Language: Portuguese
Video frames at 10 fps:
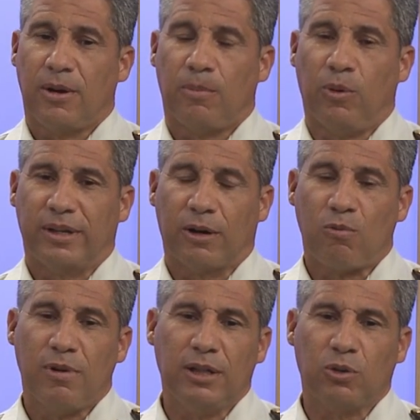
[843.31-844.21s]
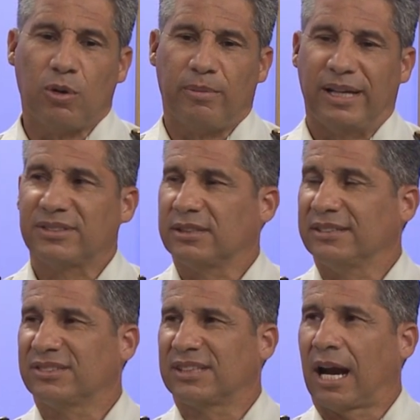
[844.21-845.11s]
Porque quando começa a ter
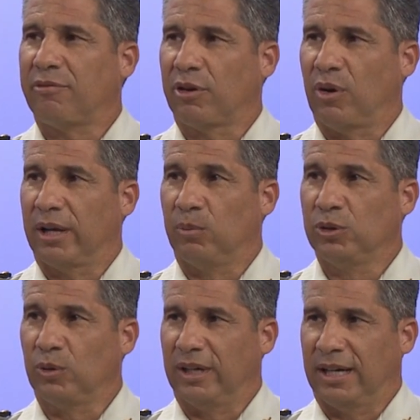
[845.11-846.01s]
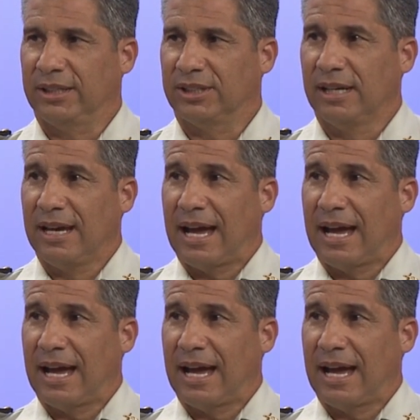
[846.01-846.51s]
esse tráfego aéreo muito grande,